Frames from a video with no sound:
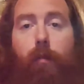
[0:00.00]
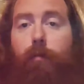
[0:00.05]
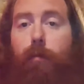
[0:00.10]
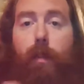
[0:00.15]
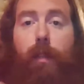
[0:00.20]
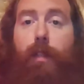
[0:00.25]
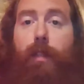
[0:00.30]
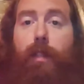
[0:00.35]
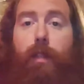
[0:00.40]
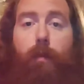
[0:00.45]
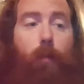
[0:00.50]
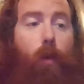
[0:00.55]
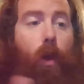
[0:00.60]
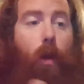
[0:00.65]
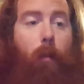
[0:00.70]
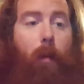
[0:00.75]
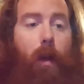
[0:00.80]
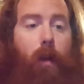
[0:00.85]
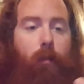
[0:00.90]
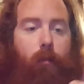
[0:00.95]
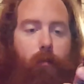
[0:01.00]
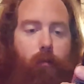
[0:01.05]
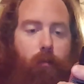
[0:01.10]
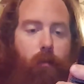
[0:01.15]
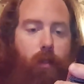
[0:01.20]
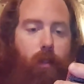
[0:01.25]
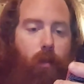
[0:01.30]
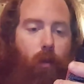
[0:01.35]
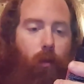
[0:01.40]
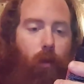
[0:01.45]
lisiblement,
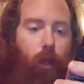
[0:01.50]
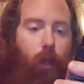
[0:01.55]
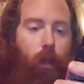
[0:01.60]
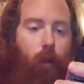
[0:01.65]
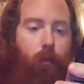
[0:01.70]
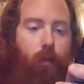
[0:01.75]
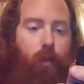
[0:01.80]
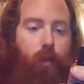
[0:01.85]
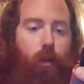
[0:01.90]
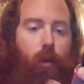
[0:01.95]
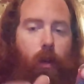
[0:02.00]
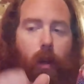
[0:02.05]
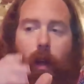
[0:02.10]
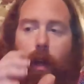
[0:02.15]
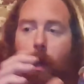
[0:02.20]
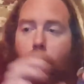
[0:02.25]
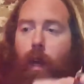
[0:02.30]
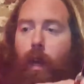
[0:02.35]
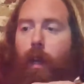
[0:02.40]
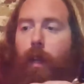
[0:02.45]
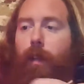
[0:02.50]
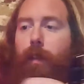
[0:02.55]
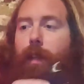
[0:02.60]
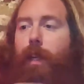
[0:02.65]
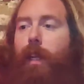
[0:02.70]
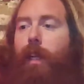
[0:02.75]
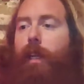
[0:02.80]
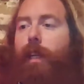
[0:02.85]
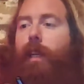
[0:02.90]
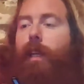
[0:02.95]
disons-le comme ça.
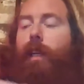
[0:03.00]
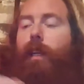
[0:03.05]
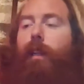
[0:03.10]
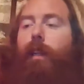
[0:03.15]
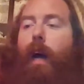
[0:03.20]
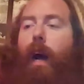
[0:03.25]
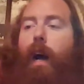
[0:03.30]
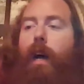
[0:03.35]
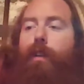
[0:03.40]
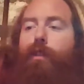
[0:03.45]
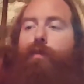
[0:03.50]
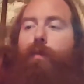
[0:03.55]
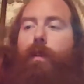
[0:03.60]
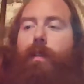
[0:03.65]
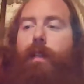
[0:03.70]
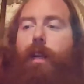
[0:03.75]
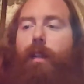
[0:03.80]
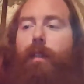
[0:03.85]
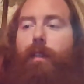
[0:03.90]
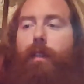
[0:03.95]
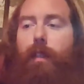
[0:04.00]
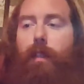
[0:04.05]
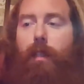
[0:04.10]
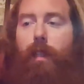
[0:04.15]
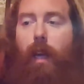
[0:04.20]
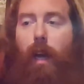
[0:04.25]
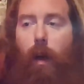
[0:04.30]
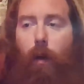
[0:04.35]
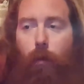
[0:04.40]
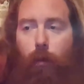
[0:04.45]
Des liquides en
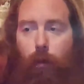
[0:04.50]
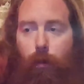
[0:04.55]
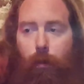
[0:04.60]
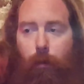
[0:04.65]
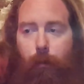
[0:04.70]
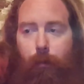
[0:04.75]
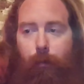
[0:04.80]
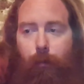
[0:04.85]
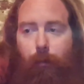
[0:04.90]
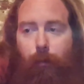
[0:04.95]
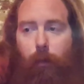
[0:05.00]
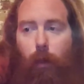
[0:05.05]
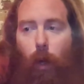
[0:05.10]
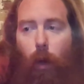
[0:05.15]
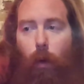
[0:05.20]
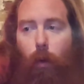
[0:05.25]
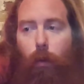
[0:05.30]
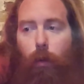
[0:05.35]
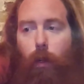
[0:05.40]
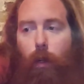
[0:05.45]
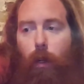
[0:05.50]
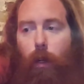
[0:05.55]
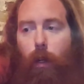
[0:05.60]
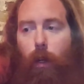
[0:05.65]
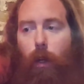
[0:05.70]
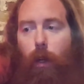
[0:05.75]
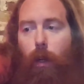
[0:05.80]
70-30. On a